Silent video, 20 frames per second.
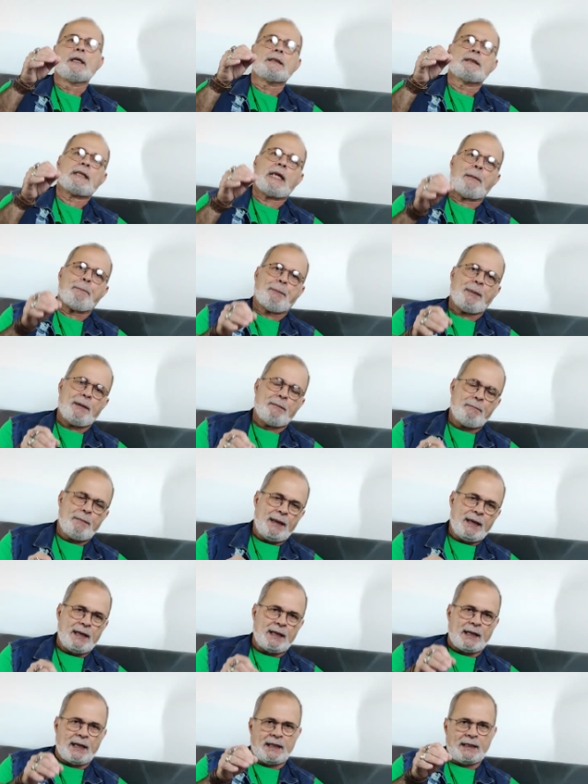na
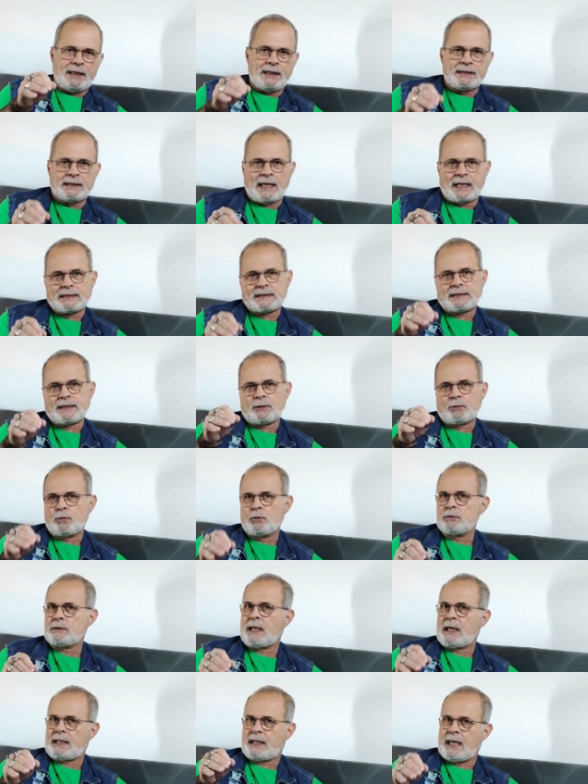Primeira e na
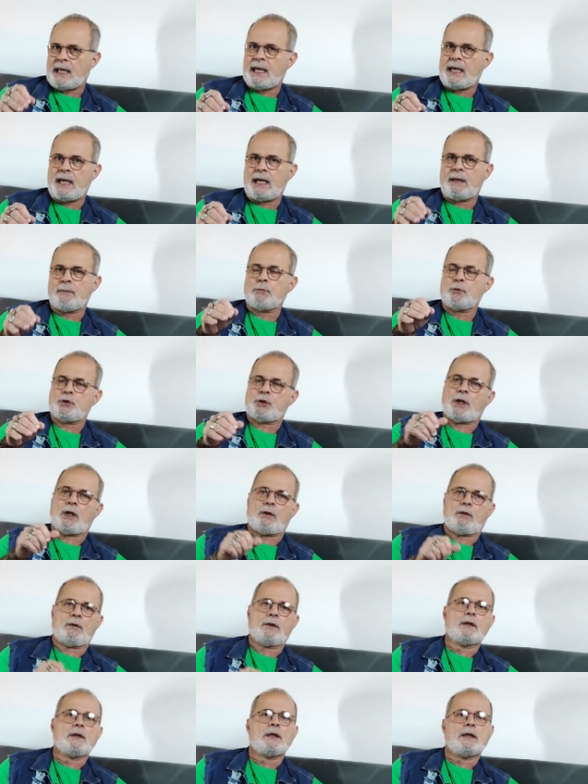Segunda Guerra
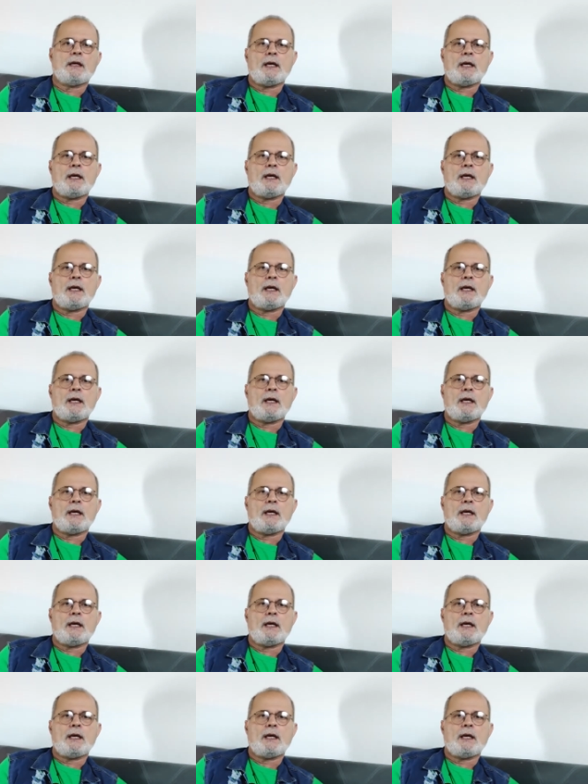Mundial.